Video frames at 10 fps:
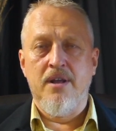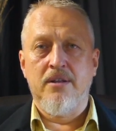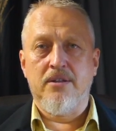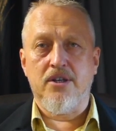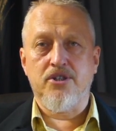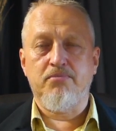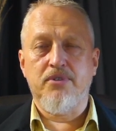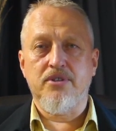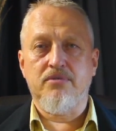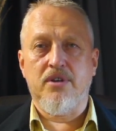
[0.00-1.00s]
Также
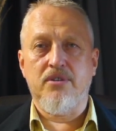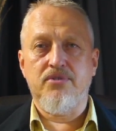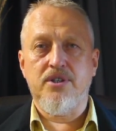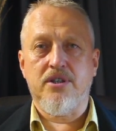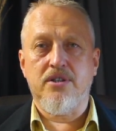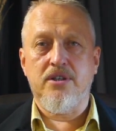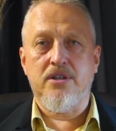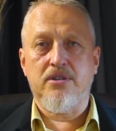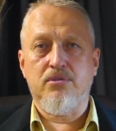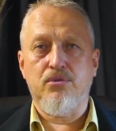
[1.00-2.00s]
призываю всех
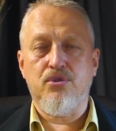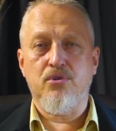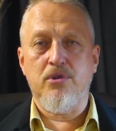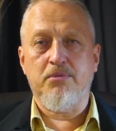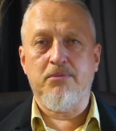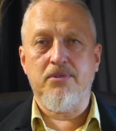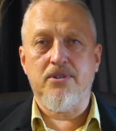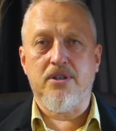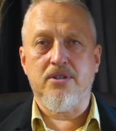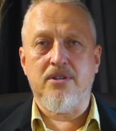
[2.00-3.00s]
тех, кто еще не
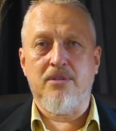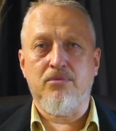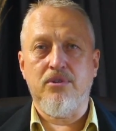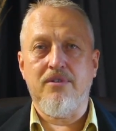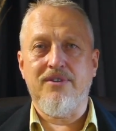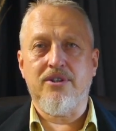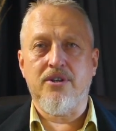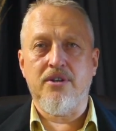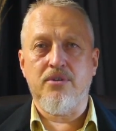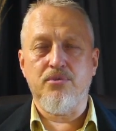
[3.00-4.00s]
подписался на мой
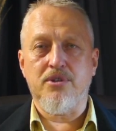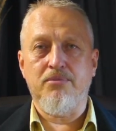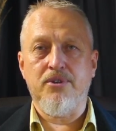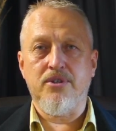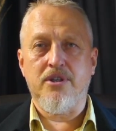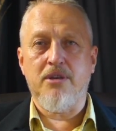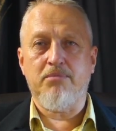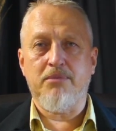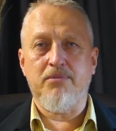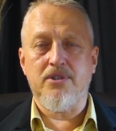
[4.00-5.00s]
твиттер на русском языке,
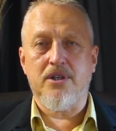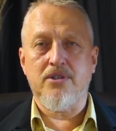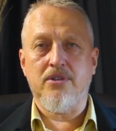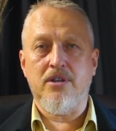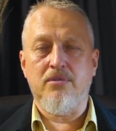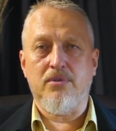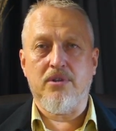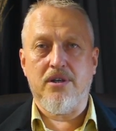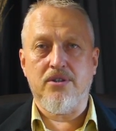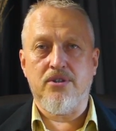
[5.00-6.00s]
подписаться на него
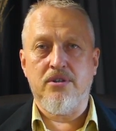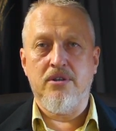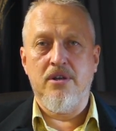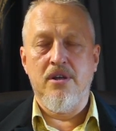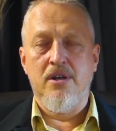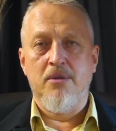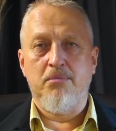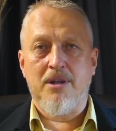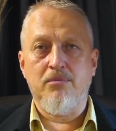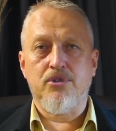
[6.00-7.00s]
также.
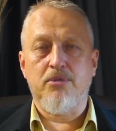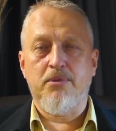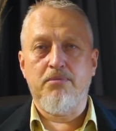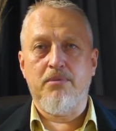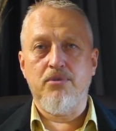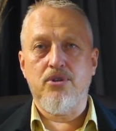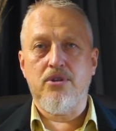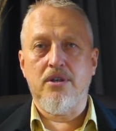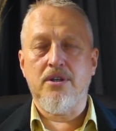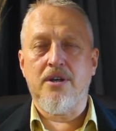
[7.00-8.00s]
Потому что при помощи
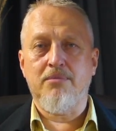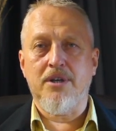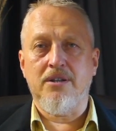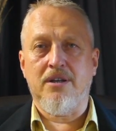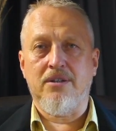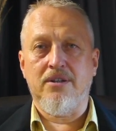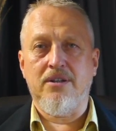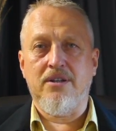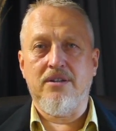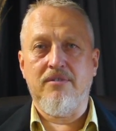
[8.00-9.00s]
телеграм-канала
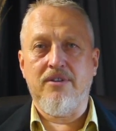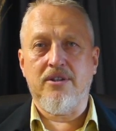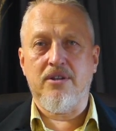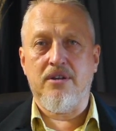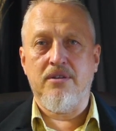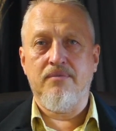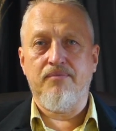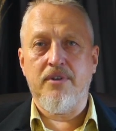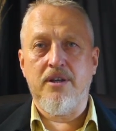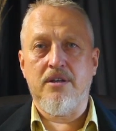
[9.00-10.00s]
и твиттера
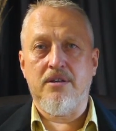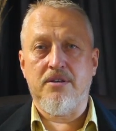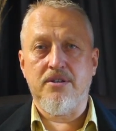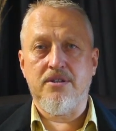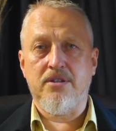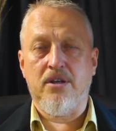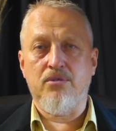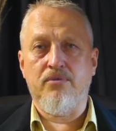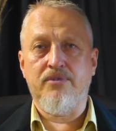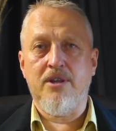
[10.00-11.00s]
я
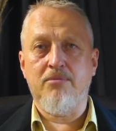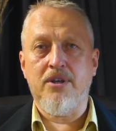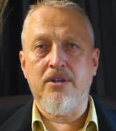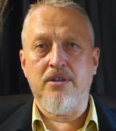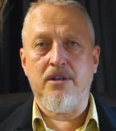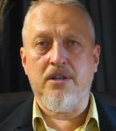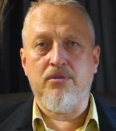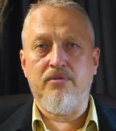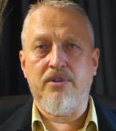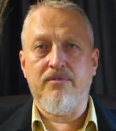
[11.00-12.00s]
рассылаю уведомления о
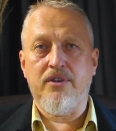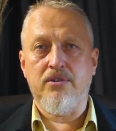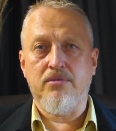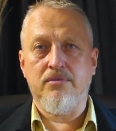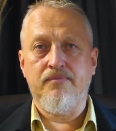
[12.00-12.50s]
новых видео.